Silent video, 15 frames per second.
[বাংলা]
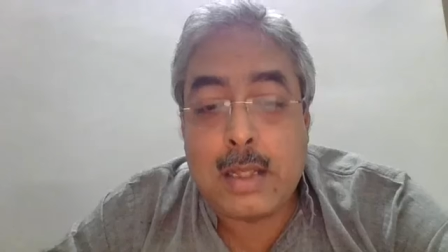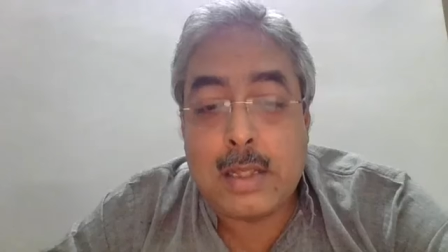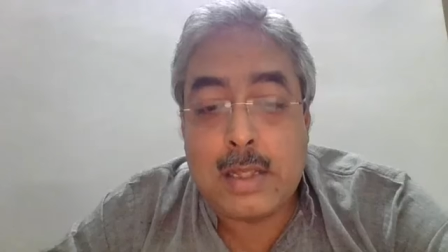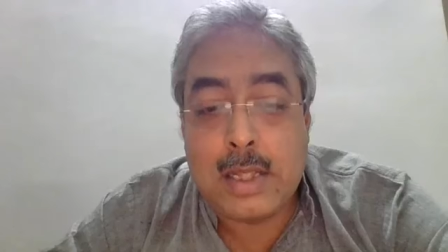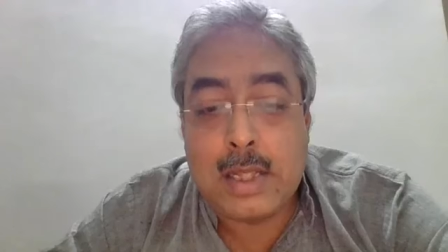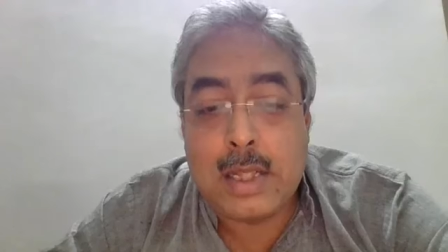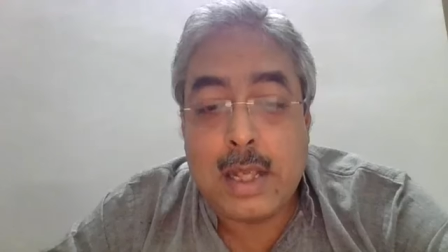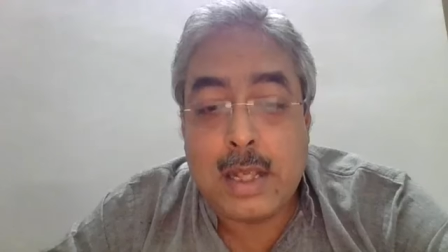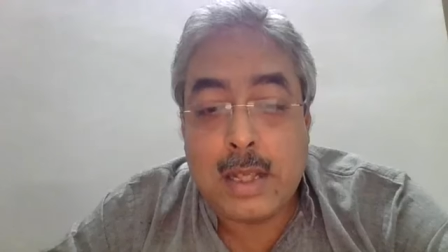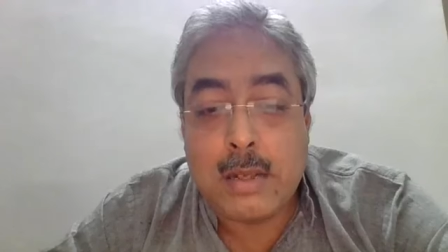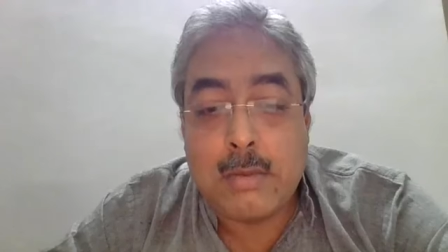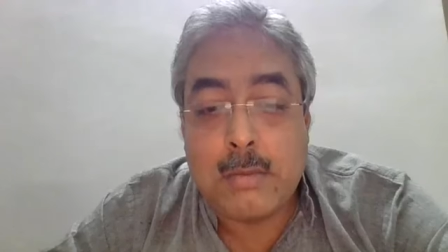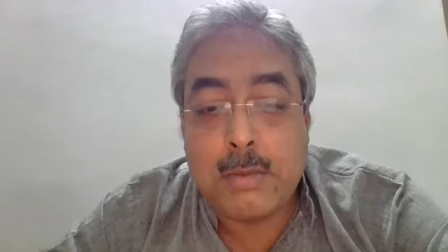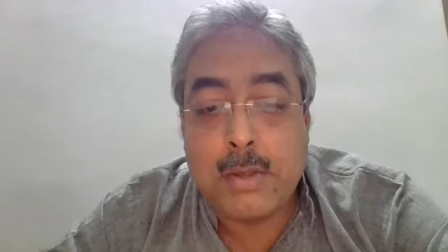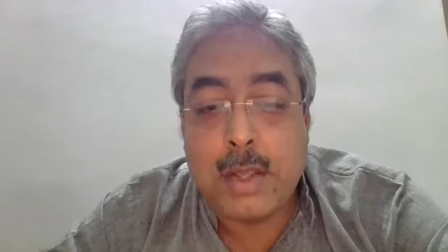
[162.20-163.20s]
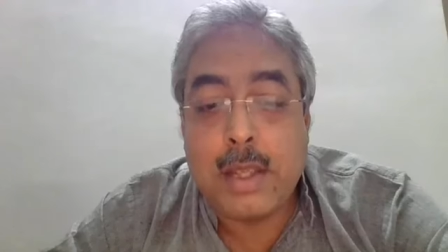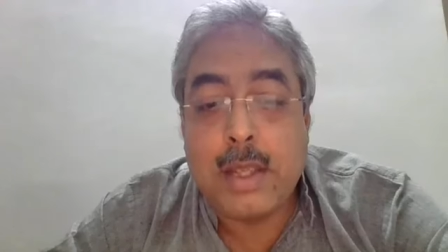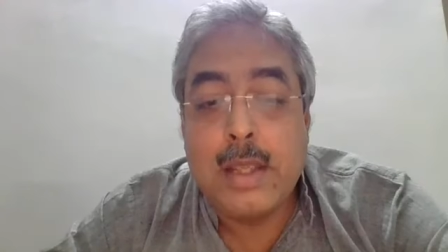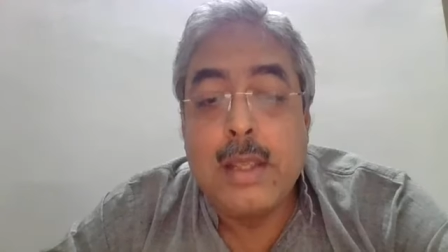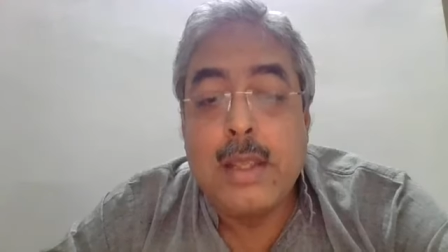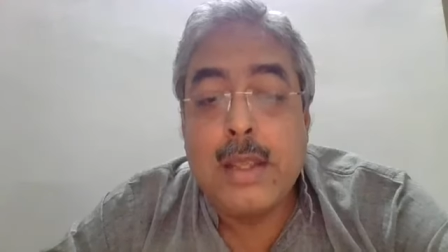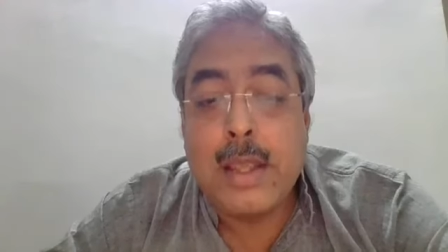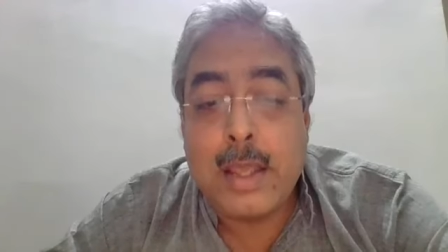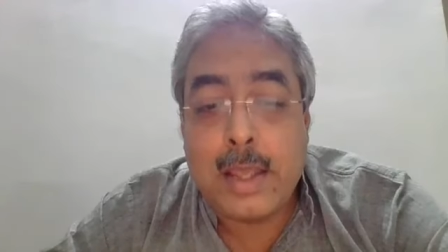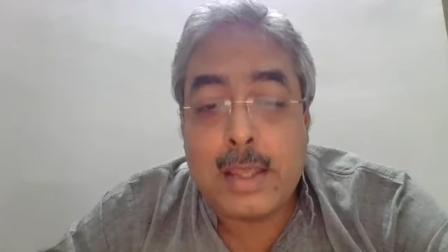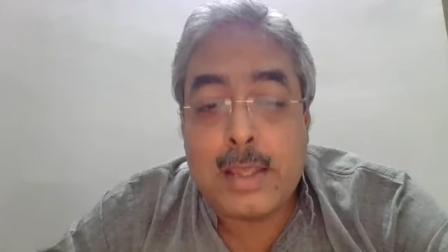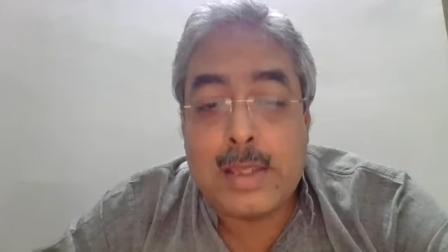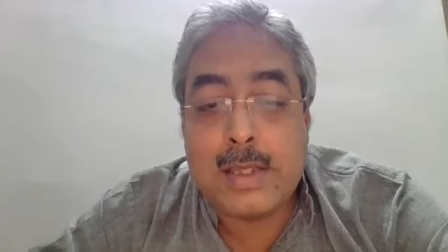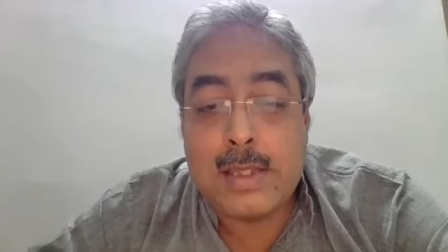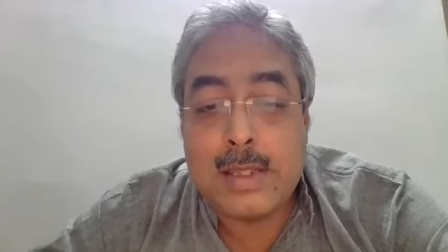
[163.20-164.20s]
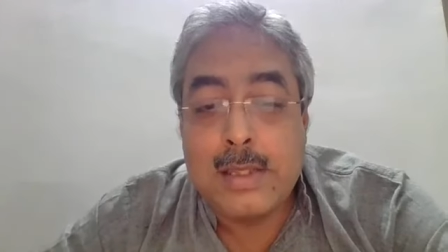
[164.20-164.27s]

আটত্রিশ লাখের উপরে কেস